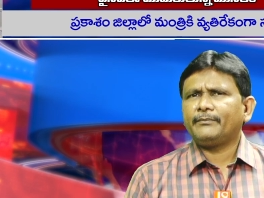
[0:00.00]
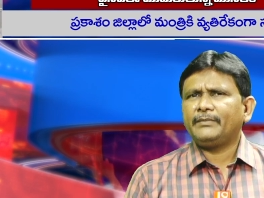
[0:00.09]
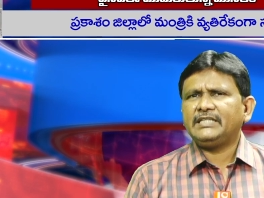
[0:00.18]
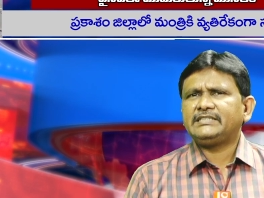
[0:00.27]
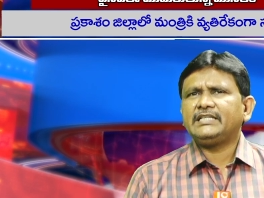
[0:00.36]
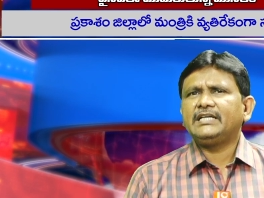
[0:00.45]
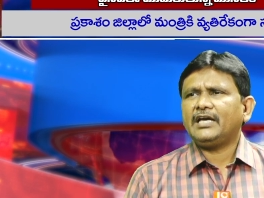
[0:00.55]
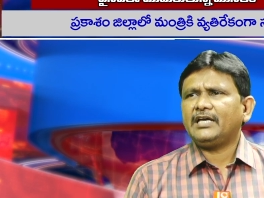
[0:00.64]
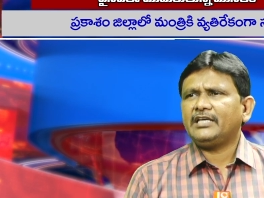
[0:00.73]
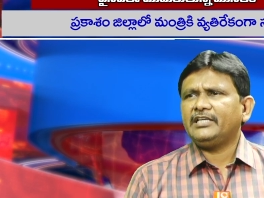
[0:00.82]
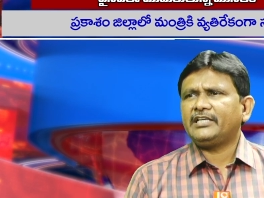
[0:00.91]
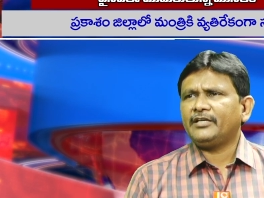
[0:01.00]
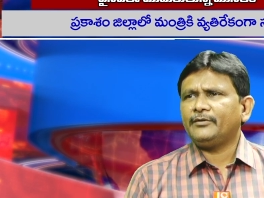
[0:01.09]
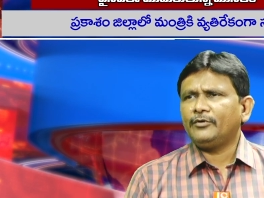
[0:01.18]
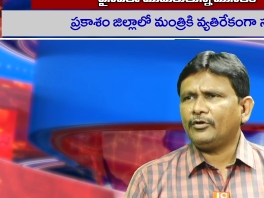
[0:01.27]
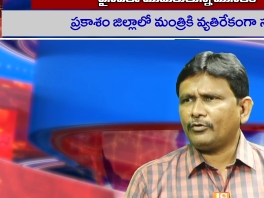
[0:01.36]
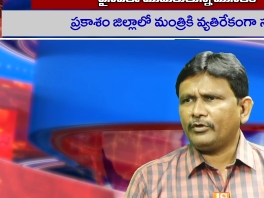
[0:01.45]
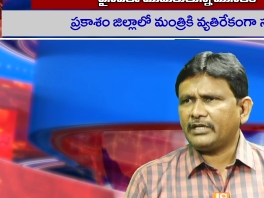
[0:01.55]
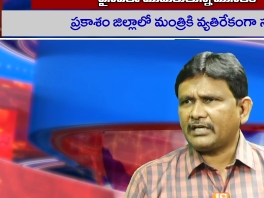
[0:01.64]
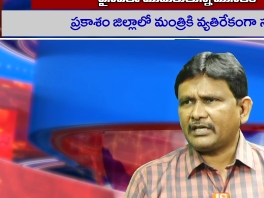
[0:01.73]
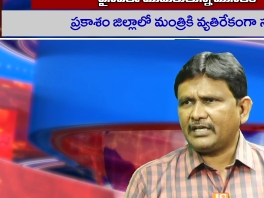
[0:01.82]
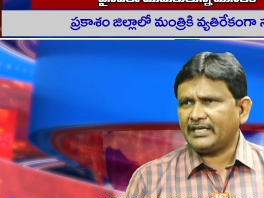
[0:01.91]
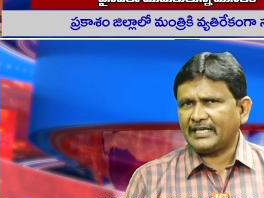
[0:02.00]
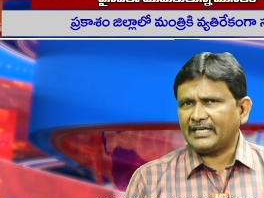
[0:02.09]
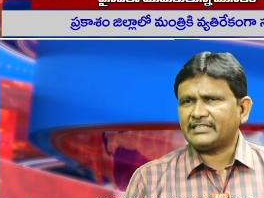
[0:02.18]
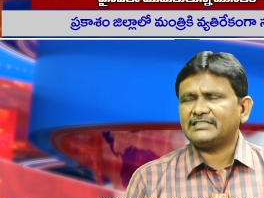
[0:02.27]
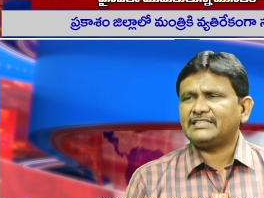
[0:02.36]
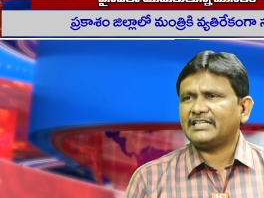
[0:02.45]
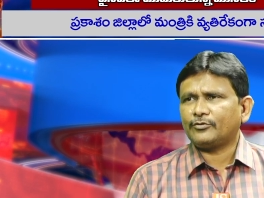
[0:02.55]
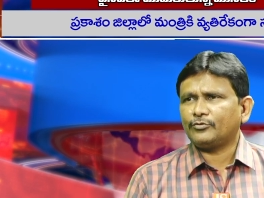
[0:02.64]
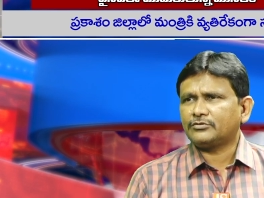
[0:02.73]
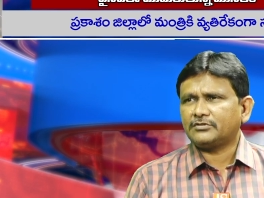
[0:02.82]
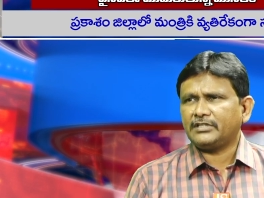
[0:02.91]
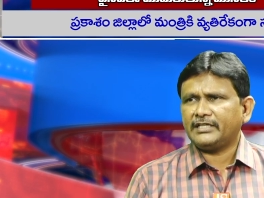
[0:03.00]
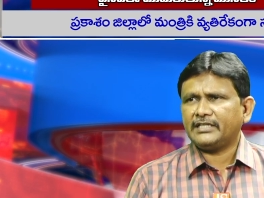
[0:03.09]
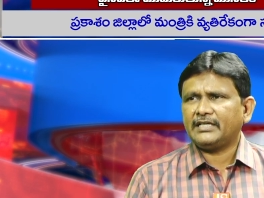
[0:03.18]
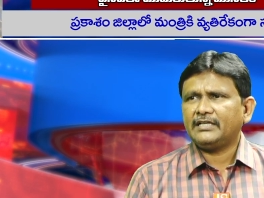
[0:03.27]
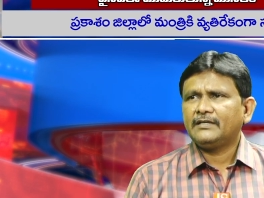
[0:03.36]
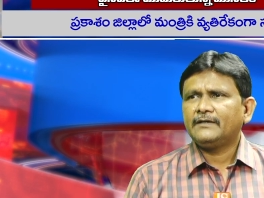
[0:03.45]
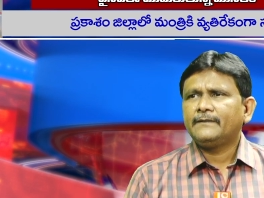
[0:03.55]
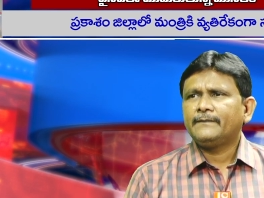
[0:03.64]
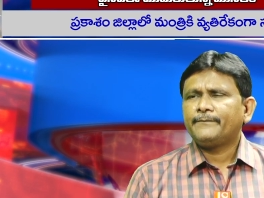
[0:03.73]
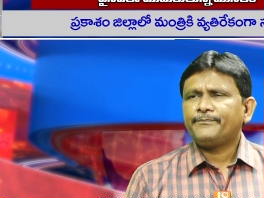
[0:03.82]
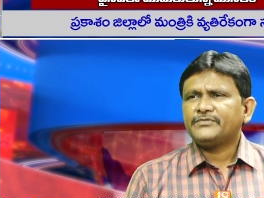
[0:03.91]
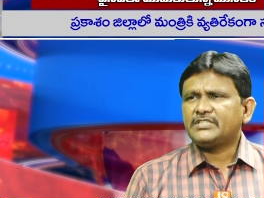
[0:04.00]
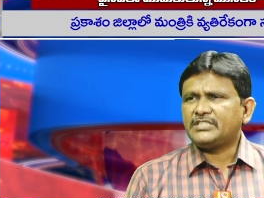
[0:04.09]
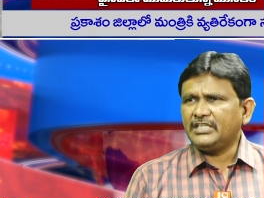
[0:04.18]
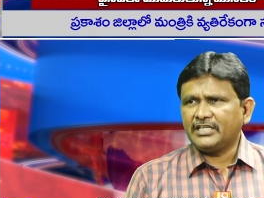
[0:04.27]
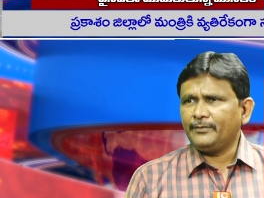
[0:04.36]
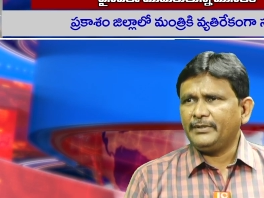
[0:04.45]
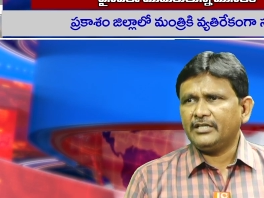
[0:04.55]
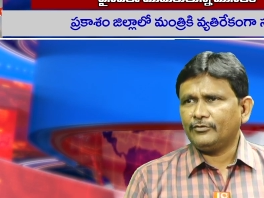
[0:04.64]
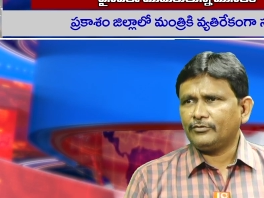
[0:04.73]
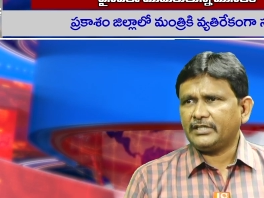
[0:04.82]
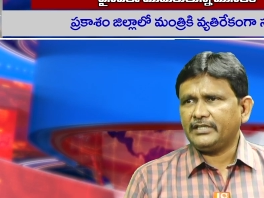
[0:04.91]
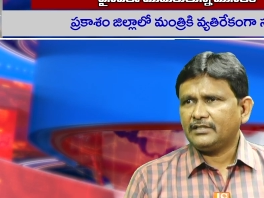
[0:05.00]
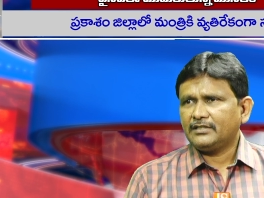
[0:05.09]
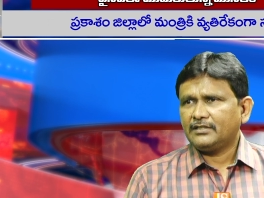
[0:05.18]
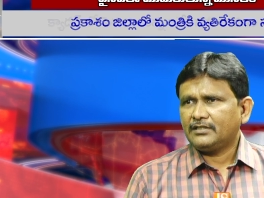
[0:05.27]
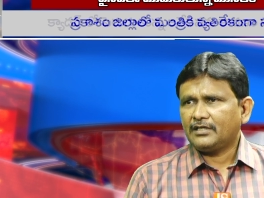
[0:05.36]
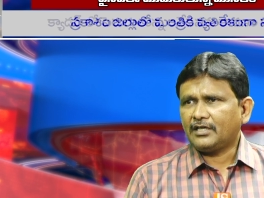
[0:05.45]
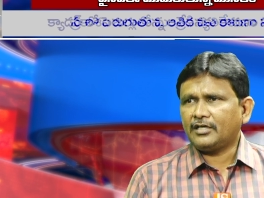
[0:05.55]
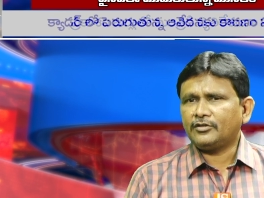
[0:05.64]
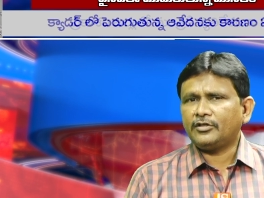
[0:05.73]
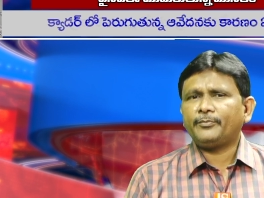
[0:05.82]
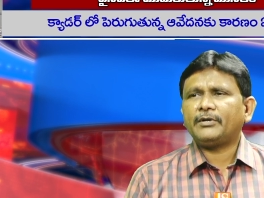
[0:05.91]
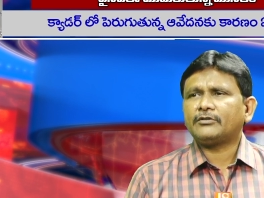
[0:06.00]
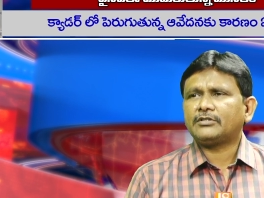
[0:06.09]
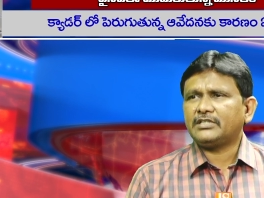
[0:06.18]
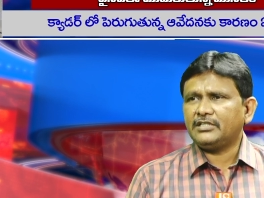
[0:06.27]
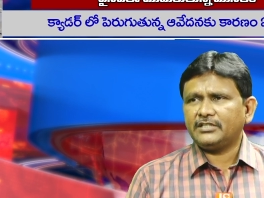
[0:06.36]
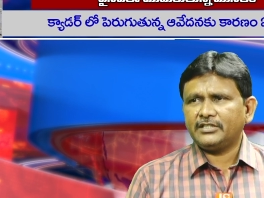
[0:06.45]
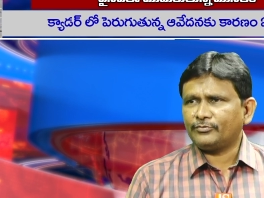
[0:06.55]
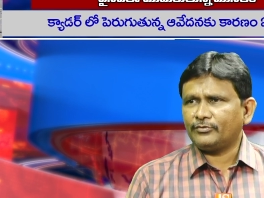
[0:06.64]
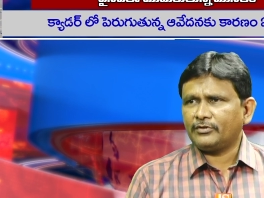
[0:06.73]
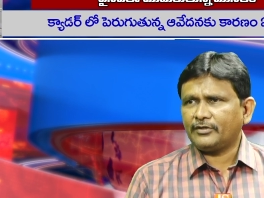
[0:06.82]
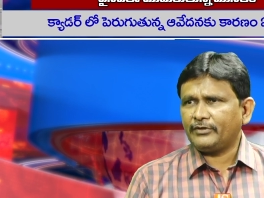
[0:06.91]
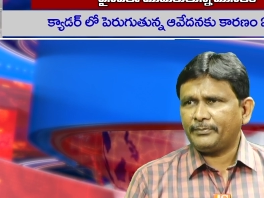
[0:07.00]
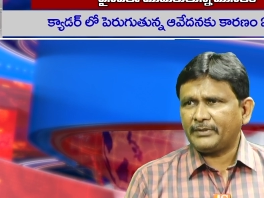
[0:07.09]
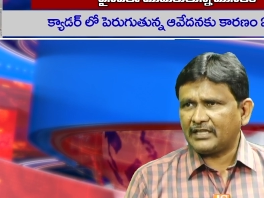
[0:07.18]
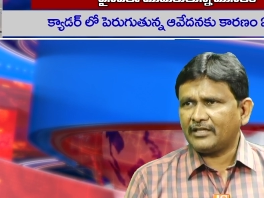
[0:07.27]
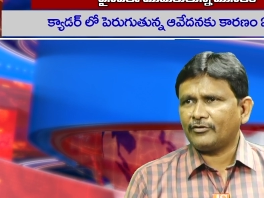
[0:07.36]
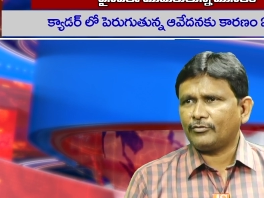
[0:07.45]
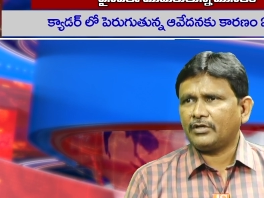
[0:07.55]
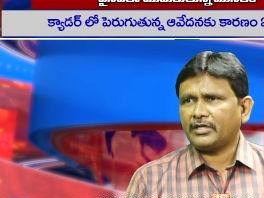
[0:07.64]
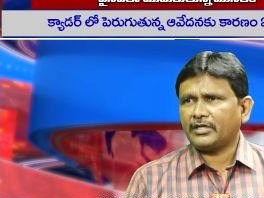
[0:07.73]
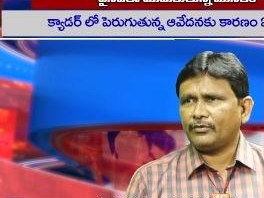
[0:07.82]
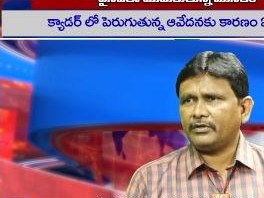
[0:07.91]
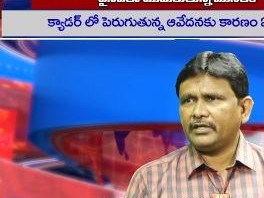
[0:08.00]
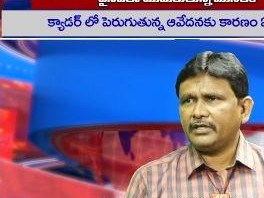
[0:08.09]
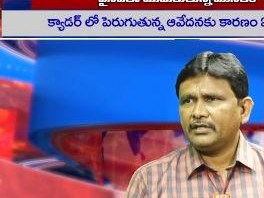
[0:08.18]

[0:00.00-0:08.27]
బేసిక్గా ఈ టైంలో కొన్ని రకాల ఎలక్షన్స్ దగ్గరకు వస్తున్నాయి కదా చిలికలు బిగిన్ అవుతాయి hmm. అందులో ఇప్పుడు అవతల తెలుగుదేశం వాళ్ళ వైపుకి వెళ్దాం అనుకున్నారు అనుకోండి